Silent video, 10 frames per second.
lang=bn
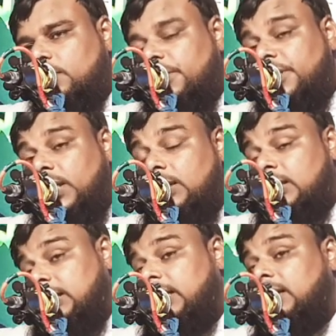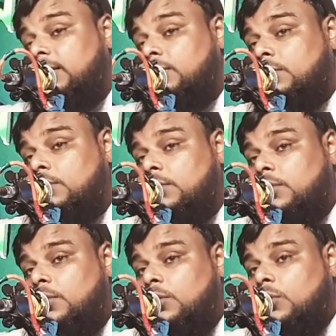নিজের স্ত্রী
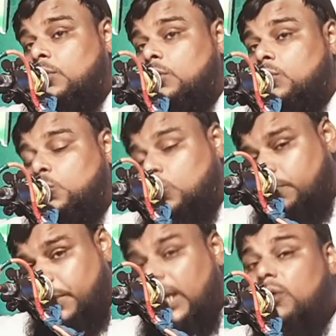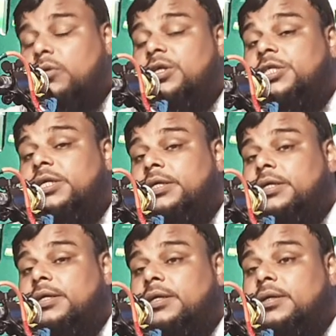নতুন বিয়ে করেছে
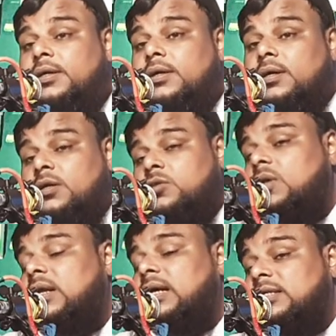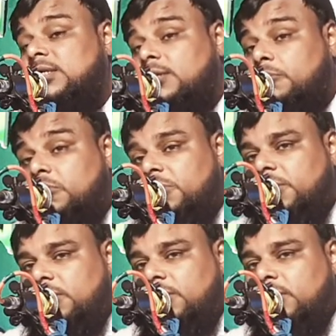রসুলের কাছে এসে
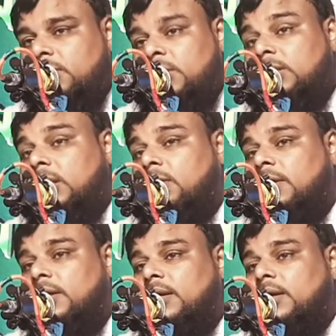বলছে চিন্তা করেন